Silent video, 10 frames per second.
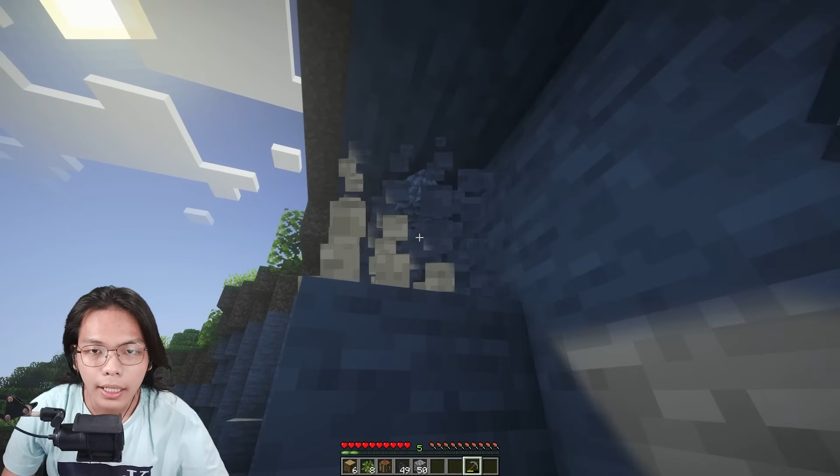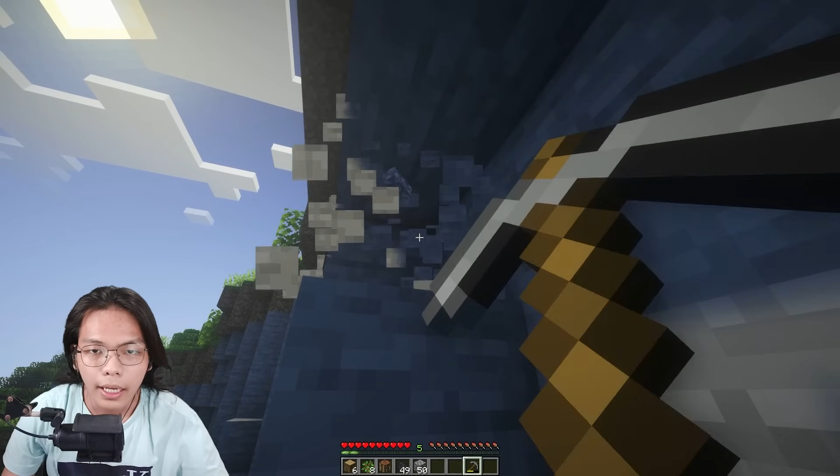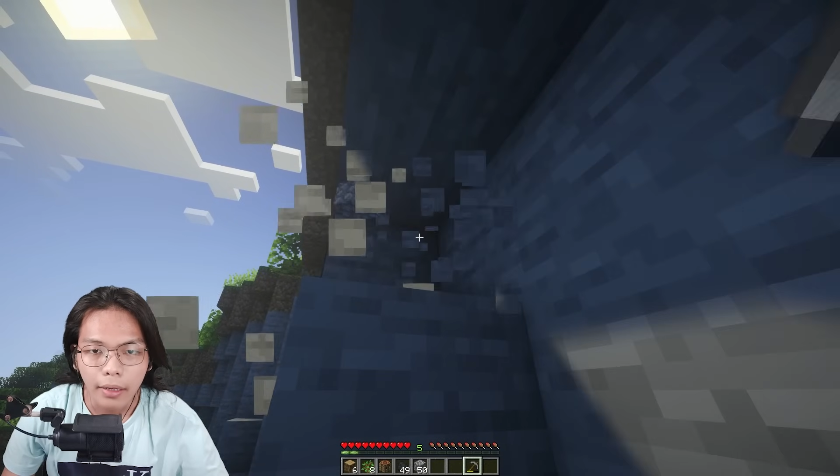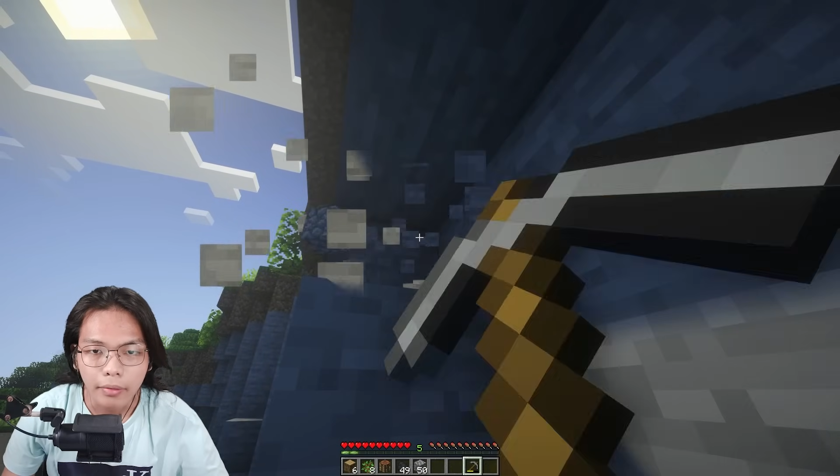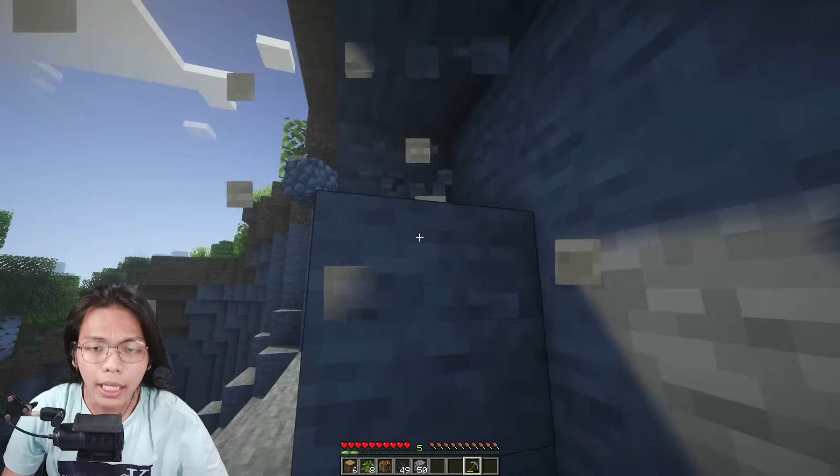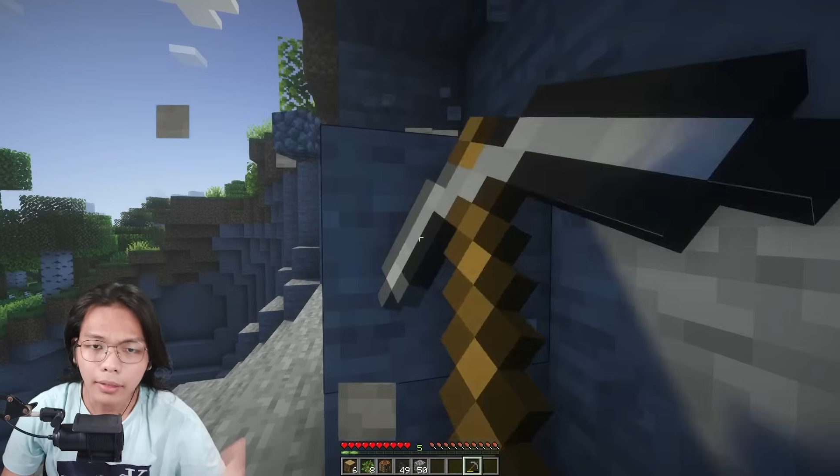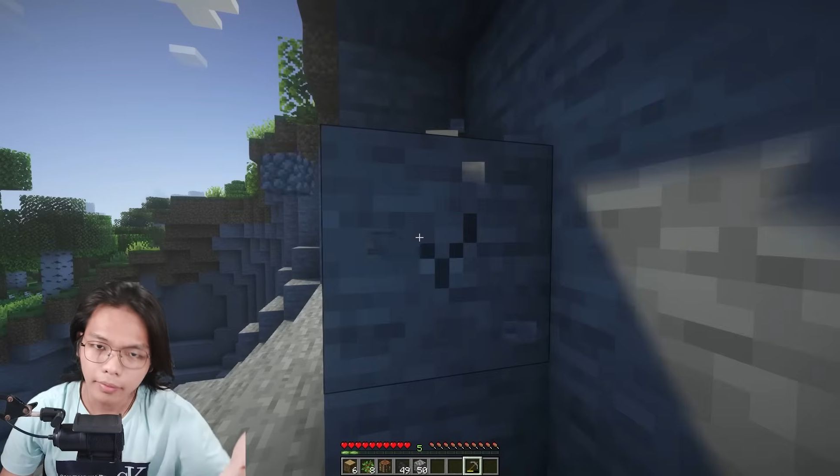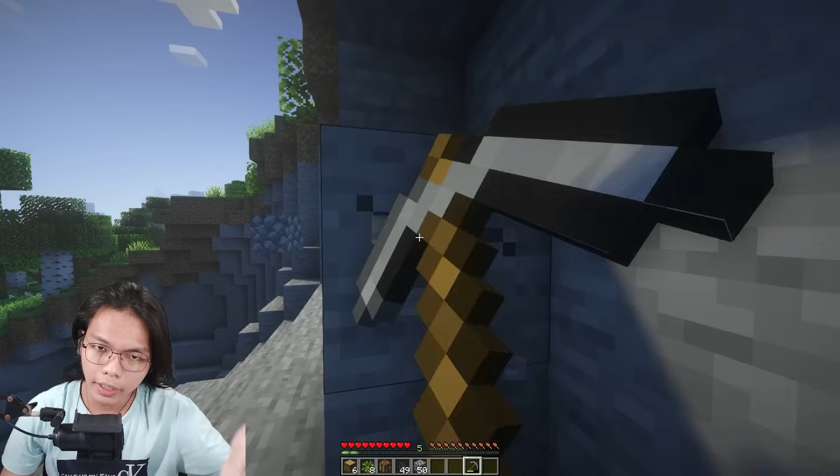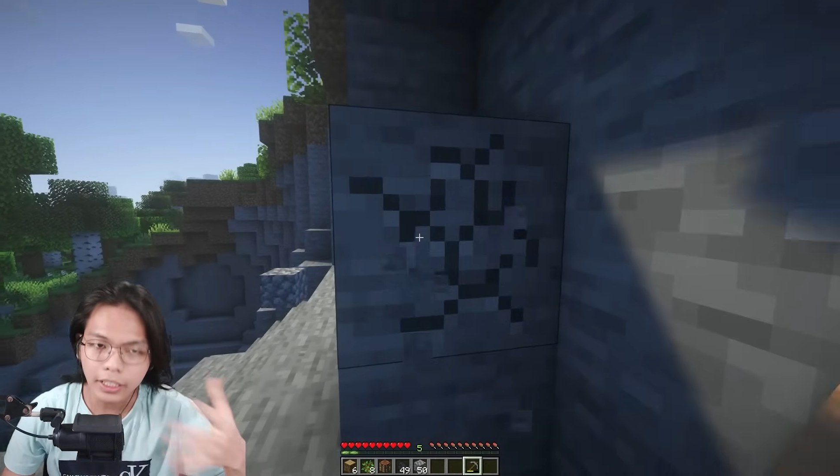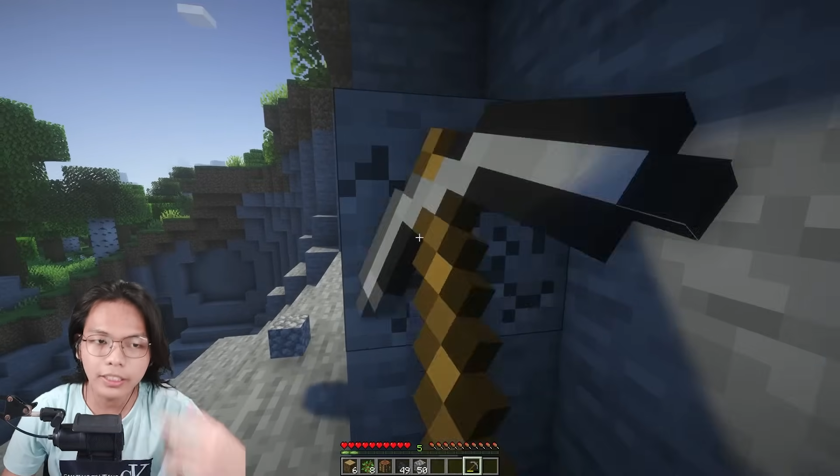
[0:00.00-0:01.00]
dan ya,
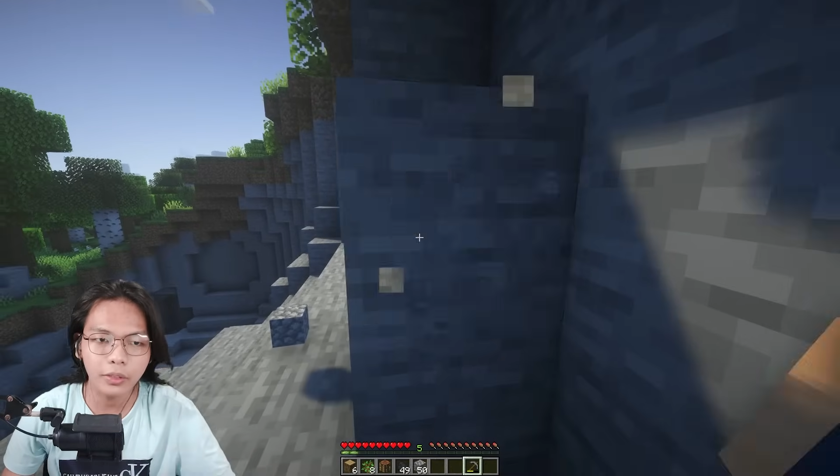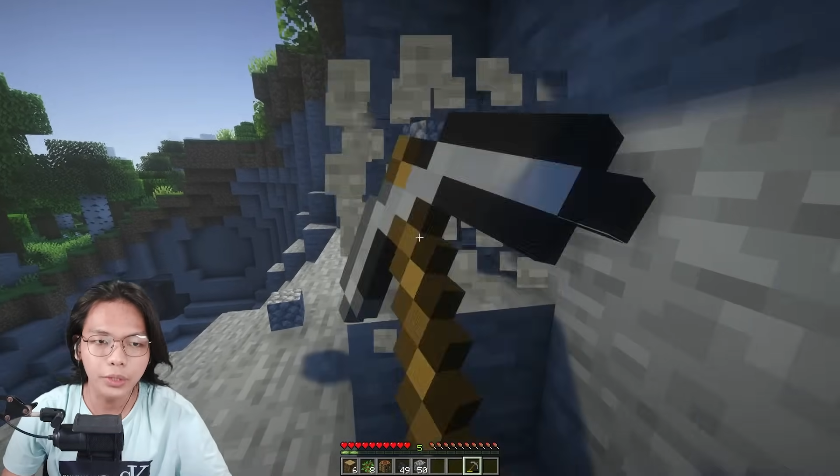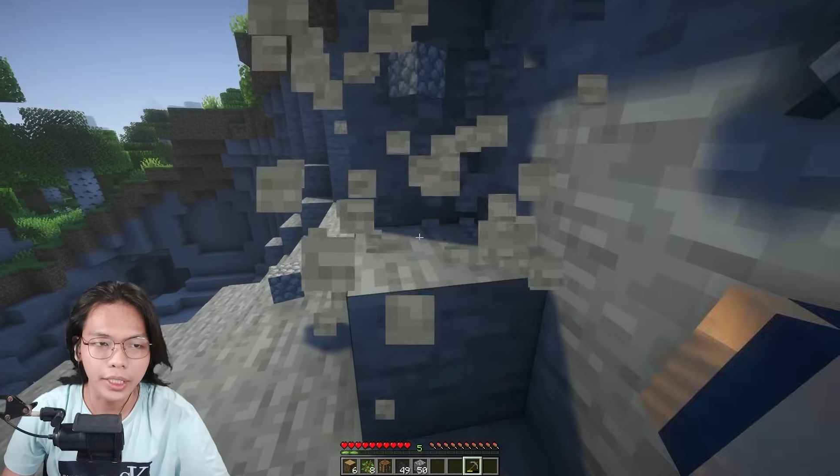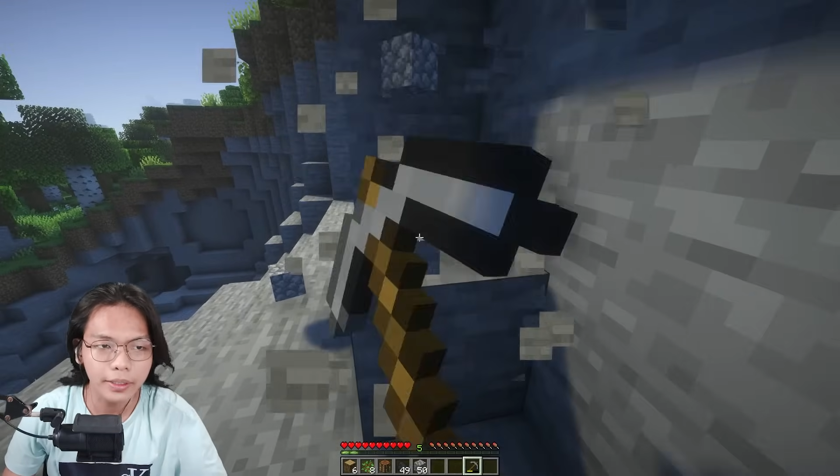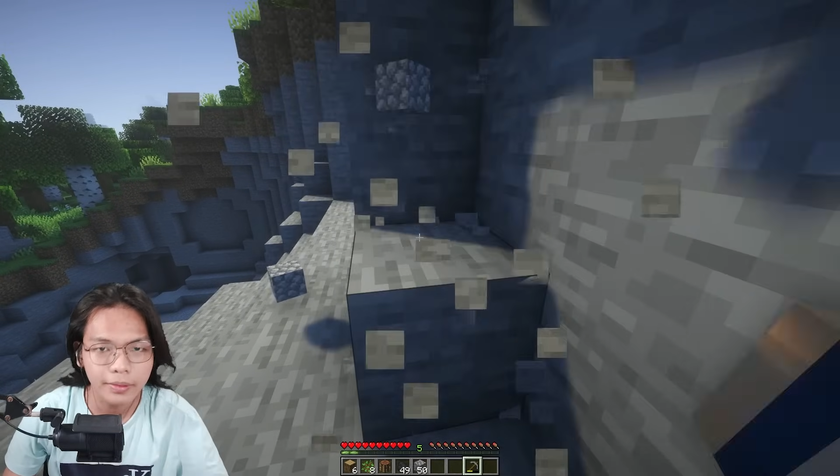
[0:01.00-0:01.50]
ini serunya.